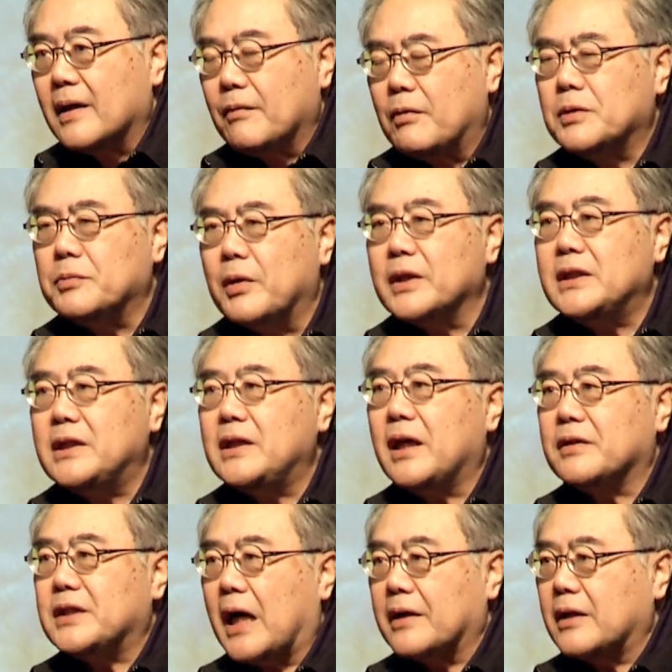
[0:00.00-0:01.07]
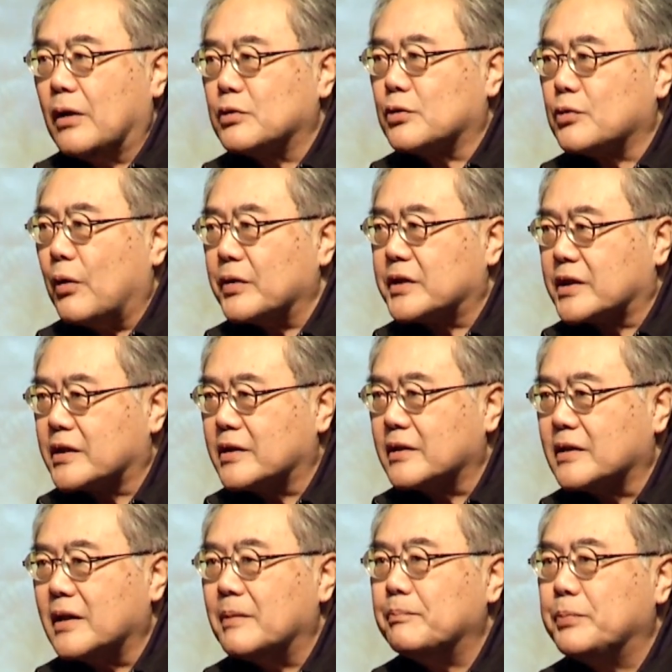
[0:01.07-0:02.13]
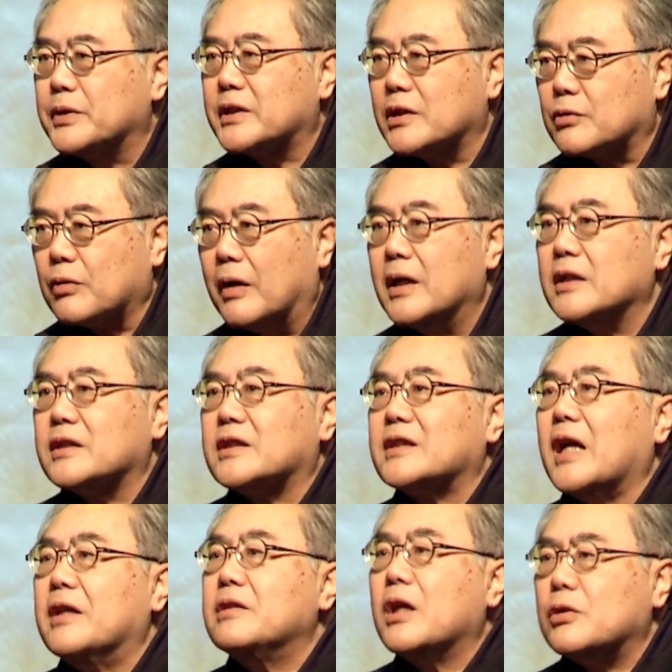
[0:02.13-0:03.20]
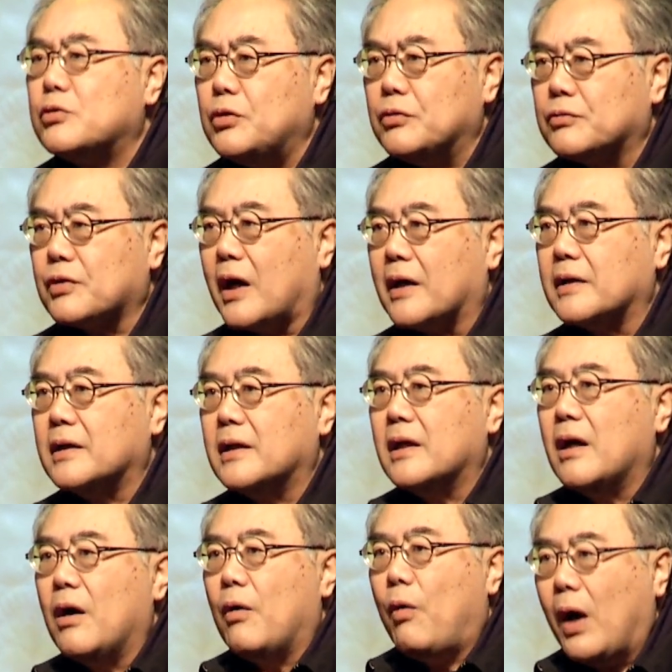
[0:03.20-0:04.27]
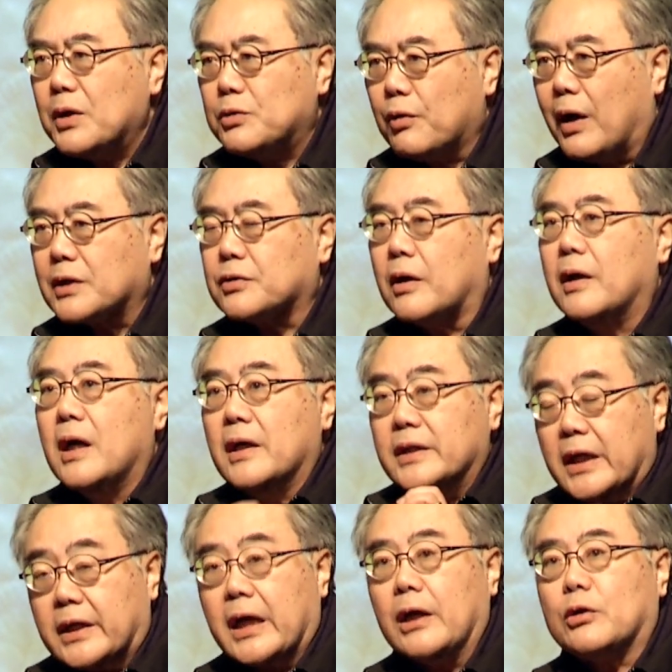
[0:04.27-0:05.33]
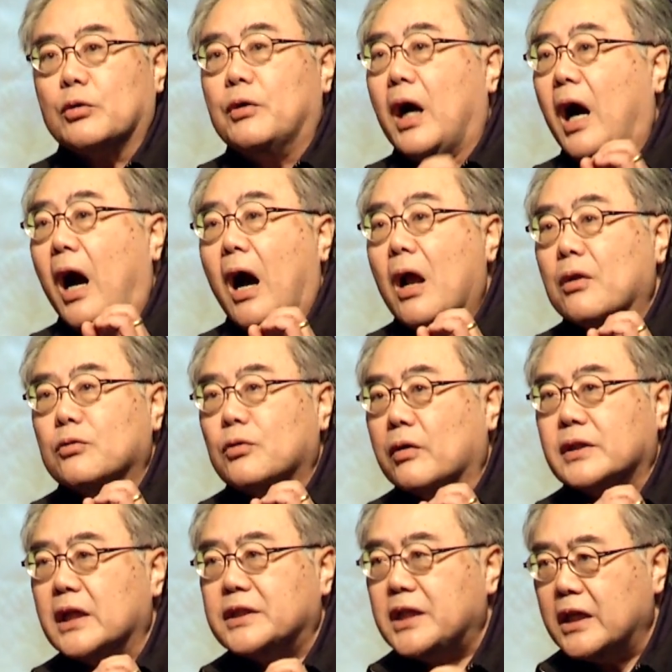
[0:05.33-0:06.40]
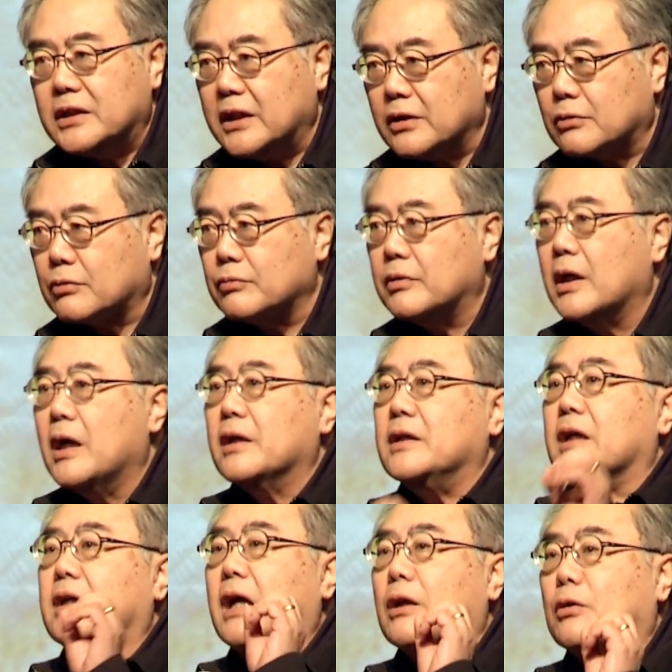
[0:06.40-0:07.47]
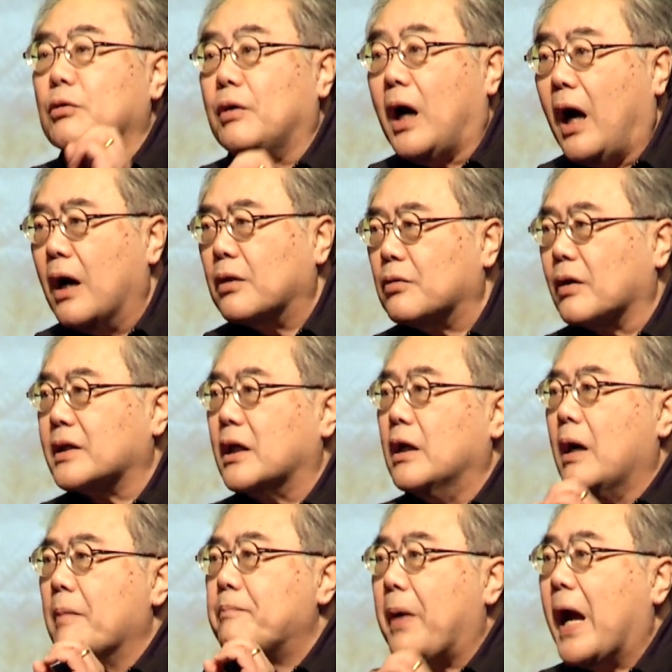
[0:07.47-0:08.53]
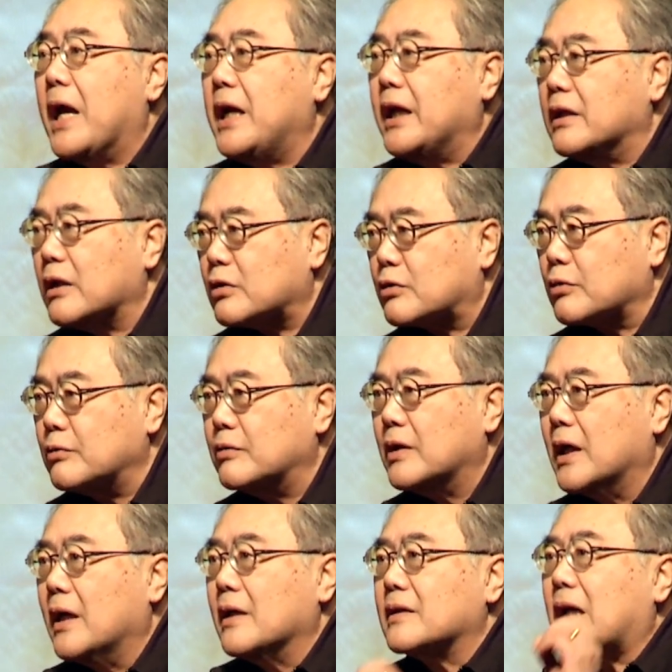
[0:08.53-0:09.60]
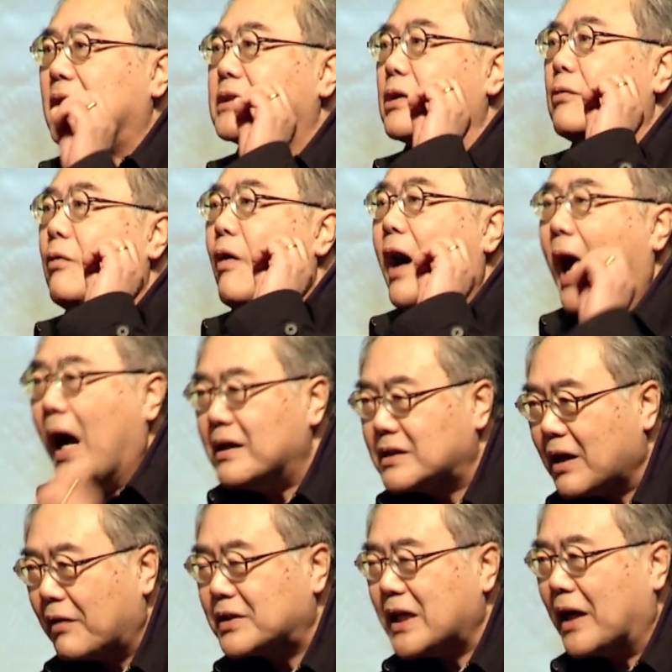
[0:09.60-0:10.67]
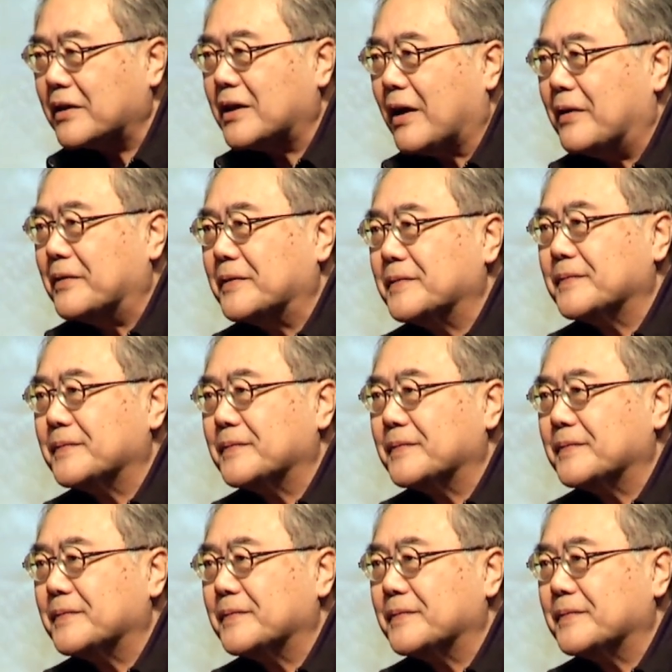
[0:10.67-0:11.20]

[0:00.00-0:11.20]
为什么一定要强调所赐的？不是说神的军装。换句话说，你可以读很多的解经书，你可以读很多的培灵的书，但是我还是要强调，